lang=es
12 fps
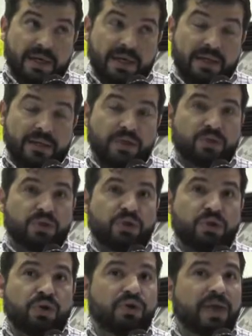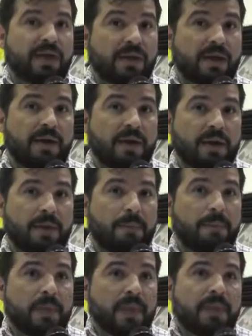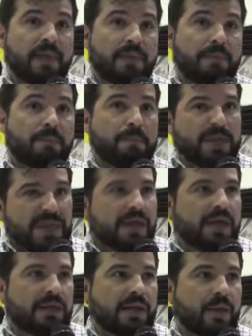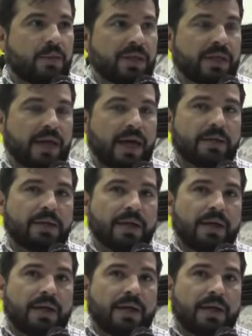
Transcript: de clientes nosotros que, pide esta unidad.